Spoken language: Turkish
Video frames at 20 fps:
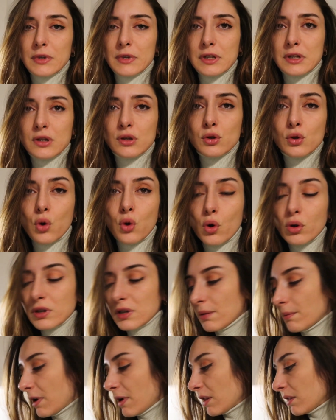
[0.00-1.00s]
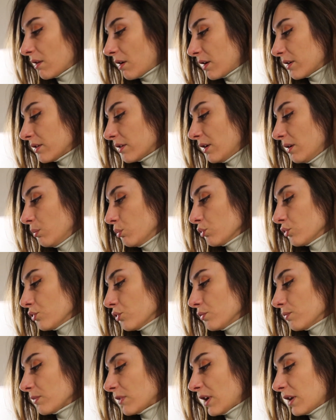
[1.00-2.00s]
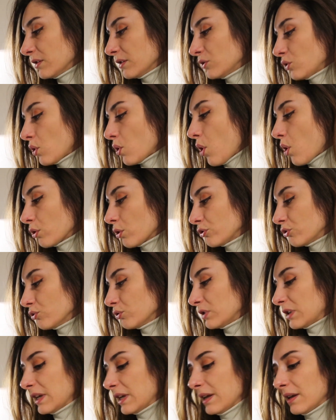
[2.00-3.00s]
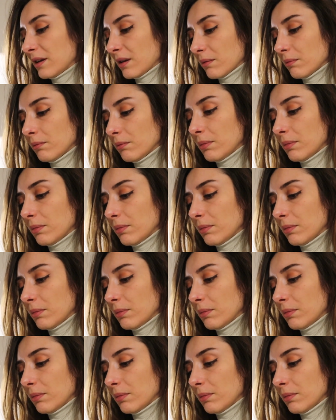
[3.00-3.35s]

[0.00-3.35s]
Son zamanlarda bu durumdan çok hoşnut değilim.